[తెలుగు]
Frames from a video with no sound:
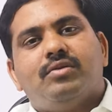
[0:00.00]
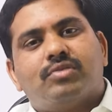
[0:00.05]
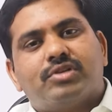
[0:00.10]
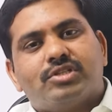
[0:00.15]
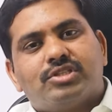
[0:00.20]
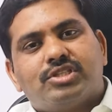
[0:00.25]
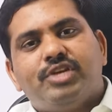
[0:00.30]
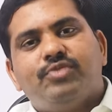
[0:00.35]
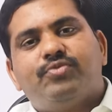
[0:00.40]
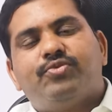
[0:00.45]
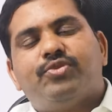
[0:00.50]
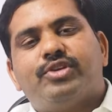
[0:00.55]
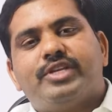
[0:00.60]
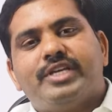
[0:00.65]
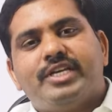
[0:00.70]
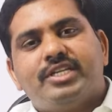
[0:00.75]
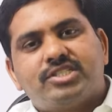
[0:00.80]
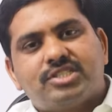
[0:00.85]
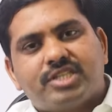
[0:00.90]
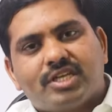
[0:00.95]
ఒక త్రీ ఫోర్
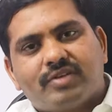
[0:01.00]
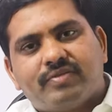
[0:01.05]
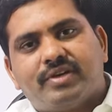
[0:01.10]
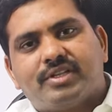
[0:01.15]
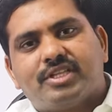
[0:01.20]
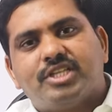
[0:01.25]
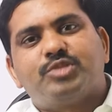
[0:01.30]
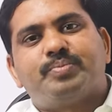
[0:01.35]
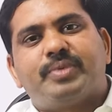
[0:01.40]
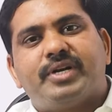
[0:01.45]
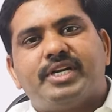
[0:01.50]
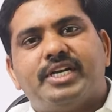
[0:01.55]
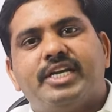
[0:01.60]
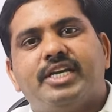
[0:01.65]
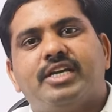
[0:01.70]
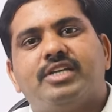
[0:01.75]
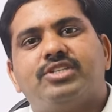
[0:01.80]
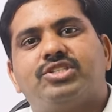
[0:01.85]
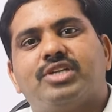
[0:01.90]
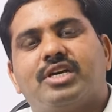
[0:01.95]
ఇయర్స్ తర్వాత స్ప్రెడ్
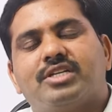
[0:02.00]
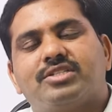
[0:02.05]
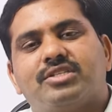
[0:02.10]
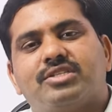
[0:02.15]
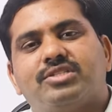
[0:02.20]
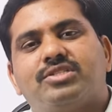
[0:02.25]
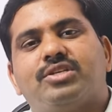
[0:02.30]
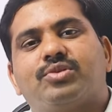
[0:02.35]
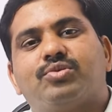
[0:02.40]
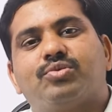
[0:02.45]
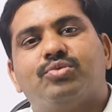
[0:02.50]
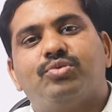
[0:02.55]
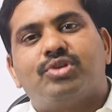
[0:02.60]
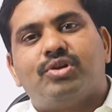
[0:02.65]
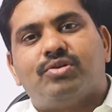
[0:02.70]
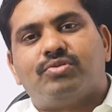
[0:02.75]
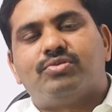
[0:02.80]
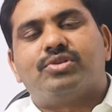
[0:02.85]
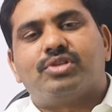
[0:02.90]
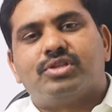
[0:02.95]
అయ్యే ఛాన్సెస్
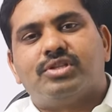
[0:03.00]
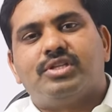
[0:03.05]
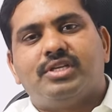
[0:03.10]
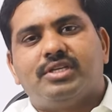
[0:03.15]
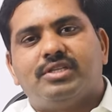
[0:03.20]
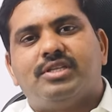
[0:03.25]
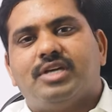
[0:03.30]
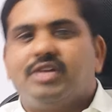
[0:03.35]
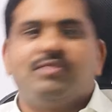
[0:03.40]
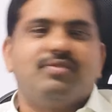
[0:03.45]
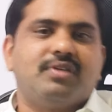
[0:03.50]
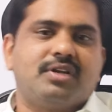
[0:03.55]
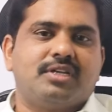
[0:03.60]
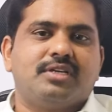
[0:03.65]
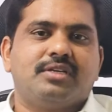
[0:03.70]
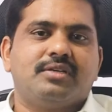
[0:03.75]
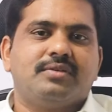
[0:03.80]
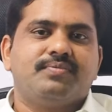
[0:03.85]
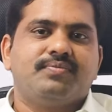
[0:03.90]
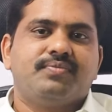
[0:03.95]
ఎక్కువగా ఉంటుంది
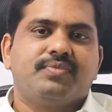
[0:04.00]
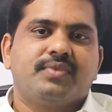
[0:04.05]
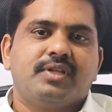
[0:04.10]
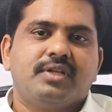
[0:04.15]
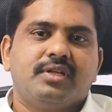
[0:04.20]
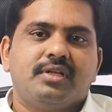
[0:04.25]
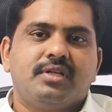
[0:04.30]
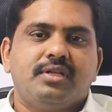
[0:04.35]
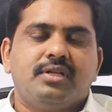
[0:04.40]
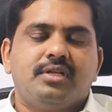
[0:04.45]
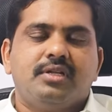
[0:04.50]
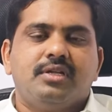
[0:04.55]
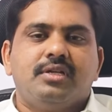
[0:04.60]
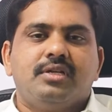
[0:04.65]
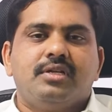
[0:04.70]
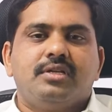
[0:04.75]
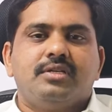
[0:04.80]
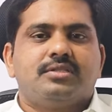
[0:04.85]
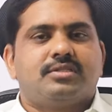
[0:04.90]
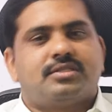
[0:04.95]
దానివల్లనే
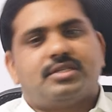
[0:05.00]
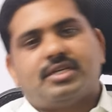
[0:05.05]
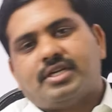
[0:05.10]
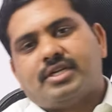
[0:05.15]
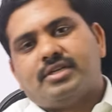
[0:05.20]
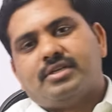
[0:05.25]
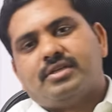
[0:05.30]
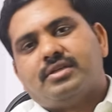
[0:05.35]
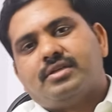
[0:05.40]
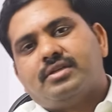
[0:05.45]
సరే